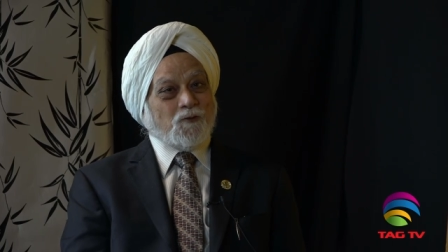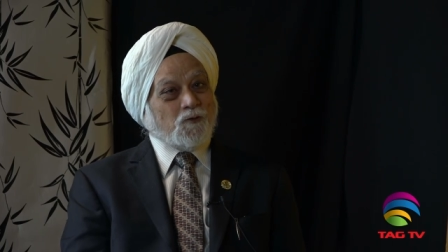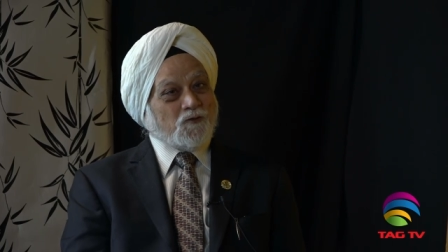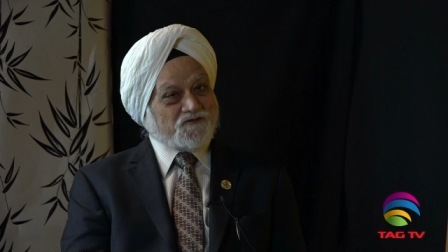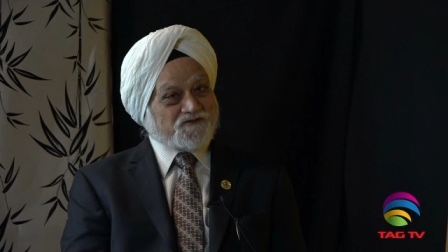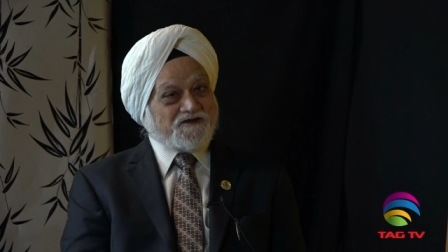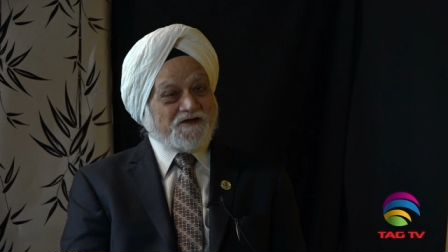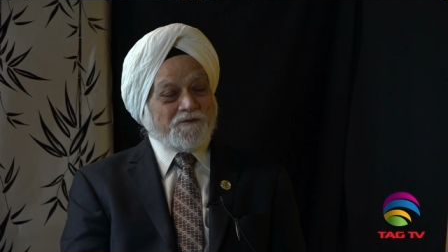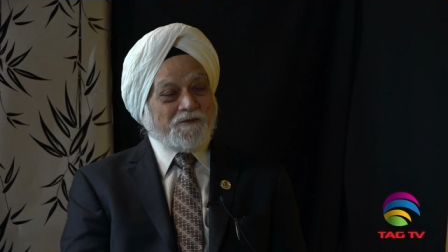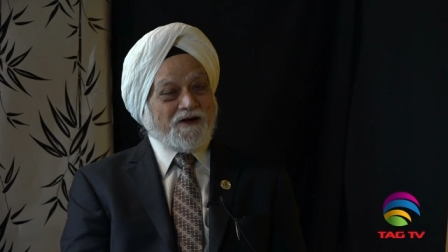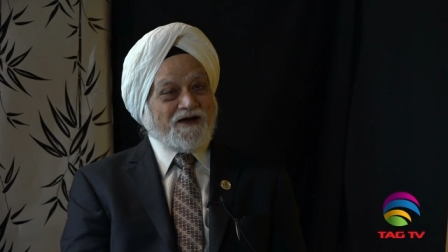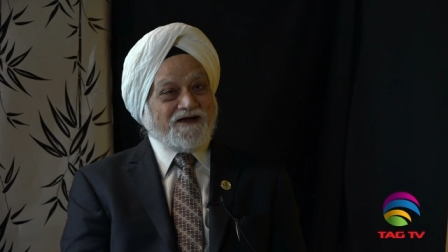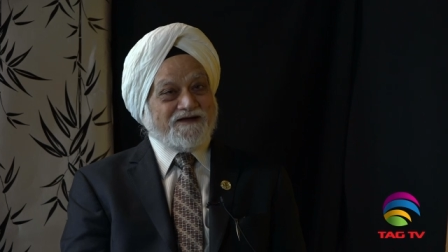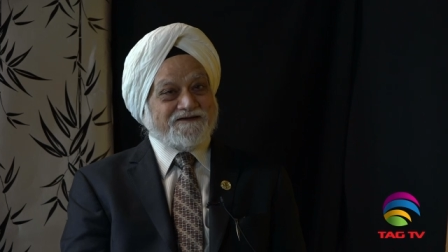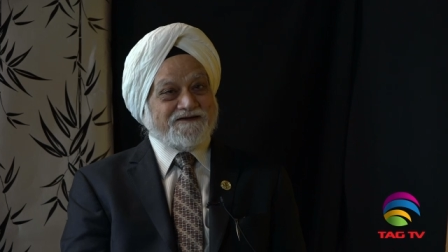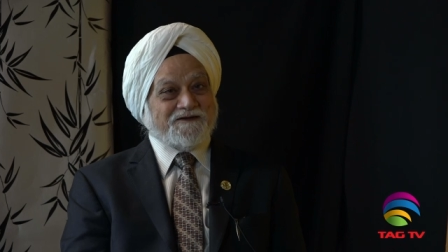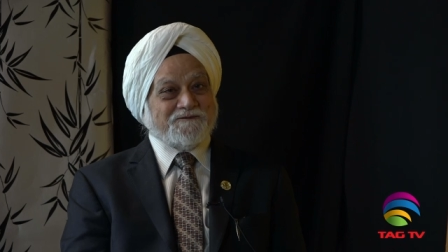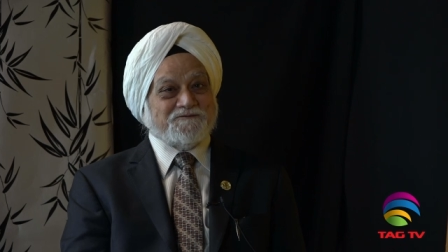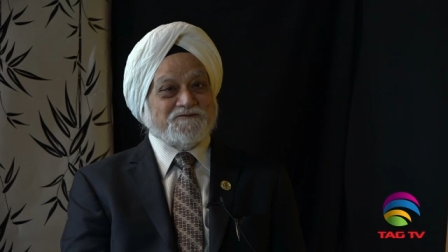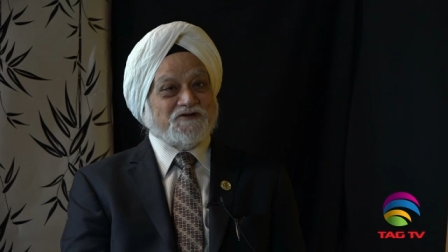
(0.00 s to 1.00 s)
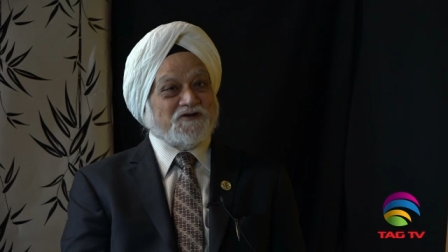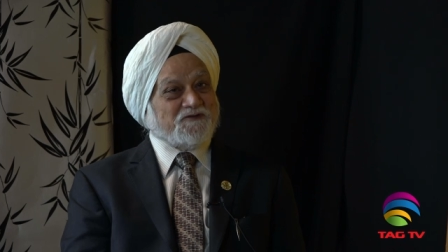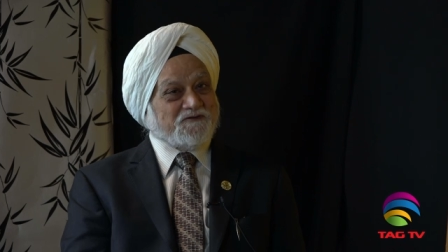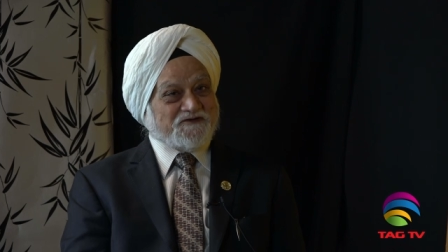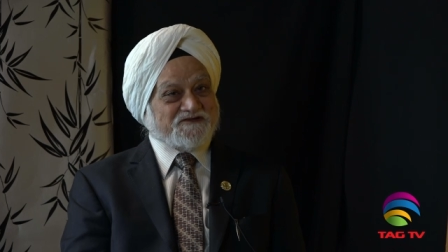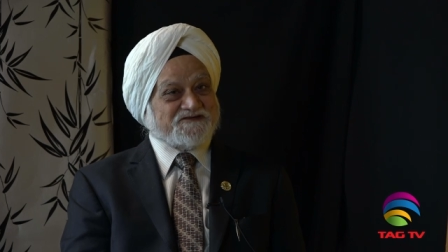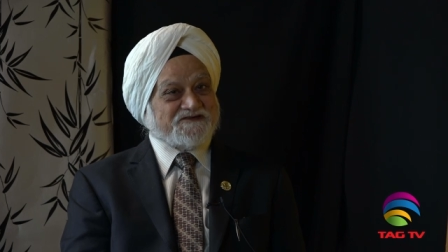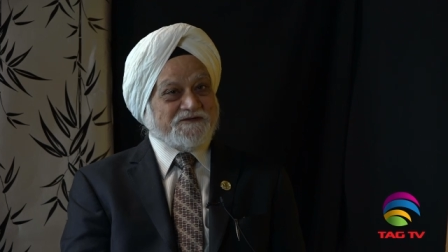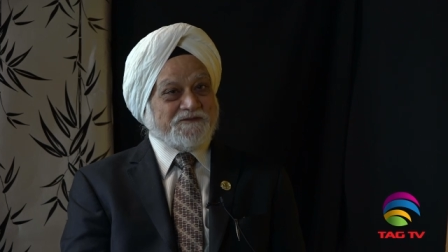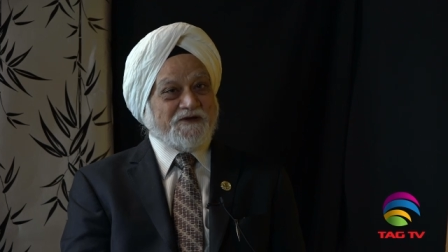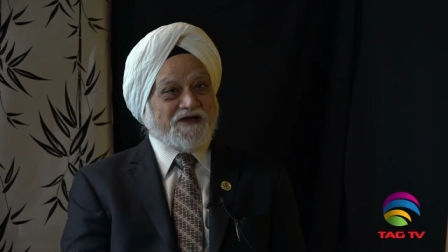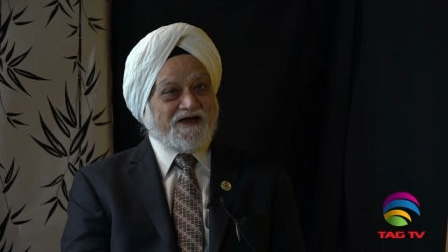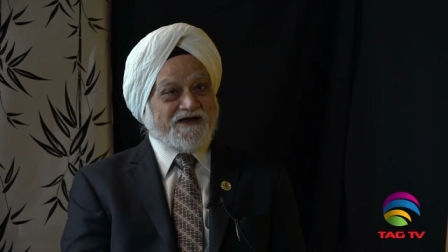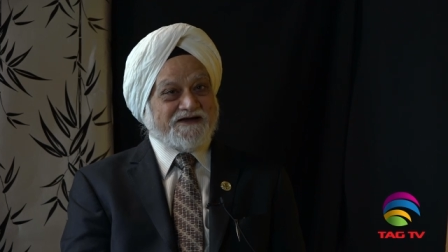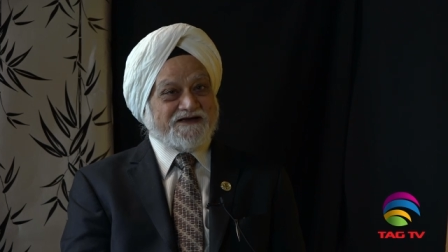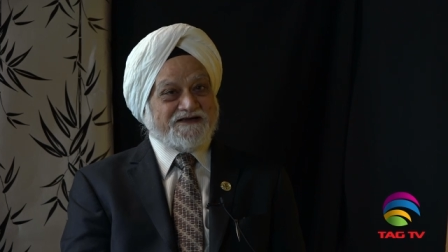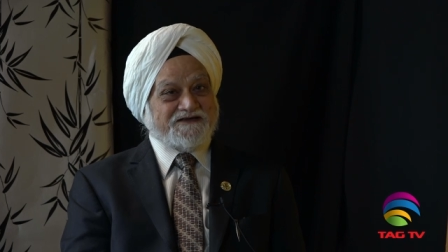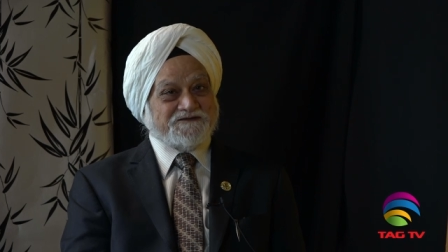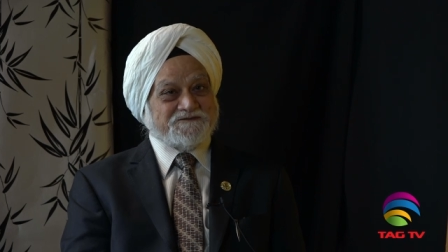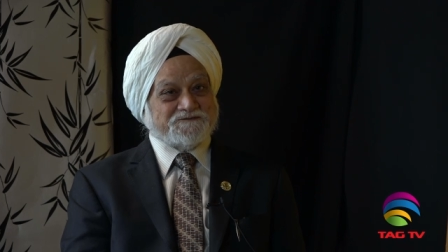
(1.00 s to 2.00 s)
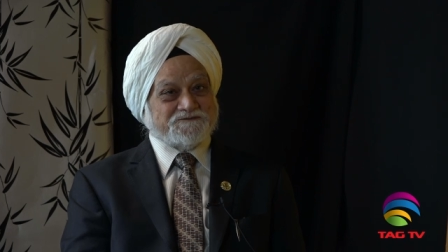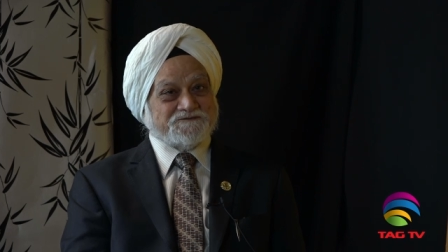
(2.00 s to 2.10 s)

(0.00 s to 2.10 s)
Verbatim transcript: उसके बाद हम यूनिवर्सिटी में आ गए